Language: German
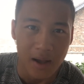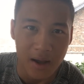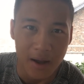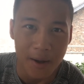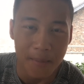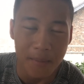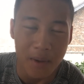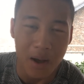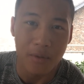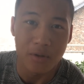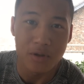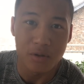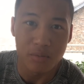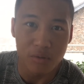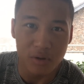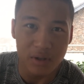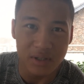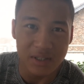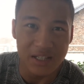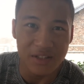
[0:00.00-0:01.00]
ähm, aber
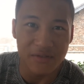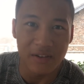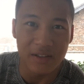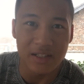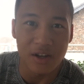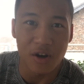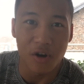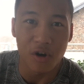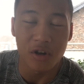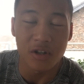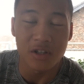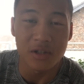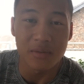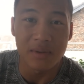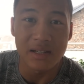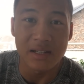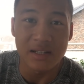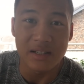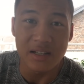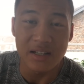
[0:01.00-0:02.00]
zum Glück ist das Wetter heute
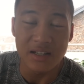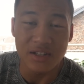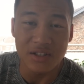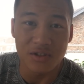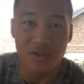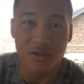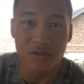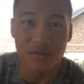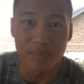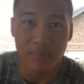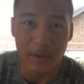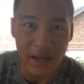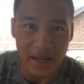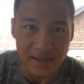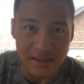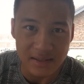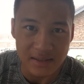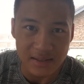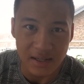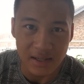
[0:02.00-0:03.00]
mal nicht so
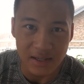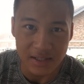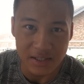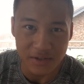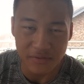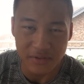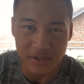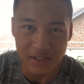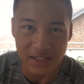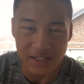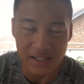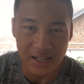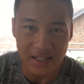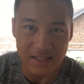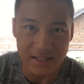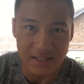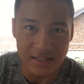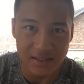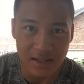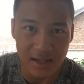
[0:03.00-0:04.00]
brennend heiß wie in den
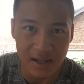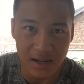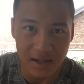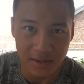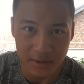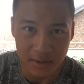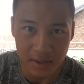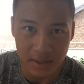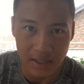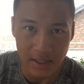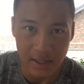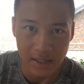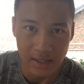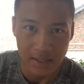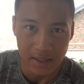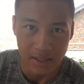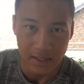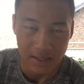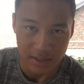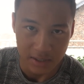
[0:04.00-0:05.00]
letzten Tagen.
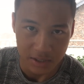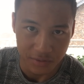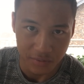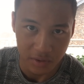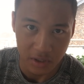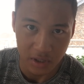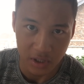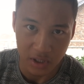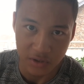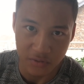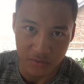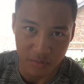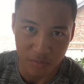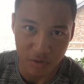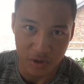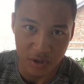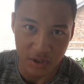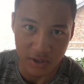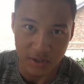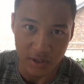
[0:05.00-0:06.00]
Deswegen geht es für
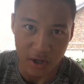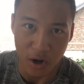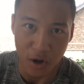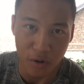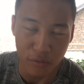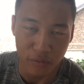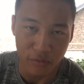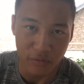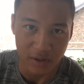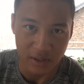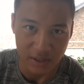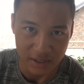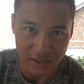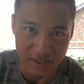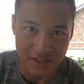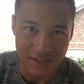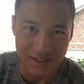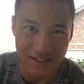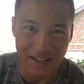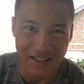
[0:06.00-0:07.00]
mich jetzt auf
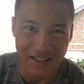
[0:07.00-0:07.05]
ins